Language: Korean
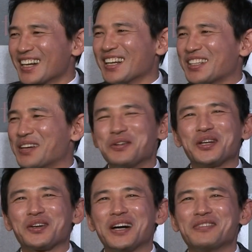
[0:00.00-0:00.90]
그냥 내
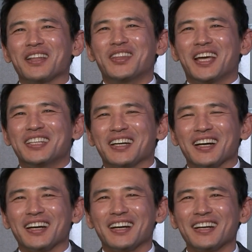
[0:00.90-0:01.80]
머리로 하면 안
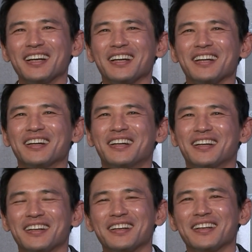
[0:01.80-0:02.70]
되냐 네.
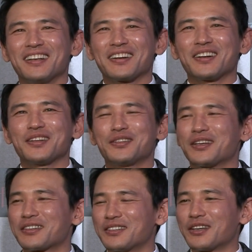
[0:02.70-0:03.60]
그런데
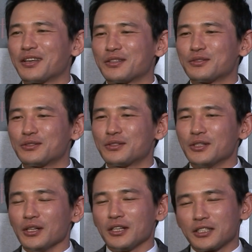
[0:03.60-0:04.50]
그게
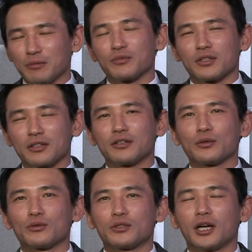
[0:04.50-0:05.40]
참
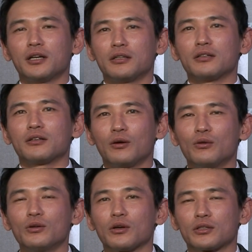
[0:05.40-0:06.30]
그래도 잘
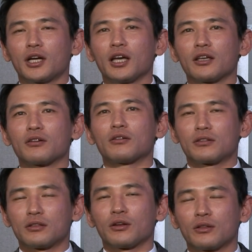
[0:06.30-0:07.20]
어울려서
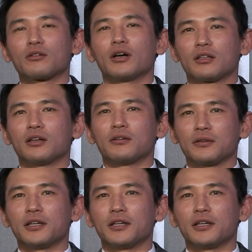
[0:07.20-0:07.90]
다행이었던 것 같아요.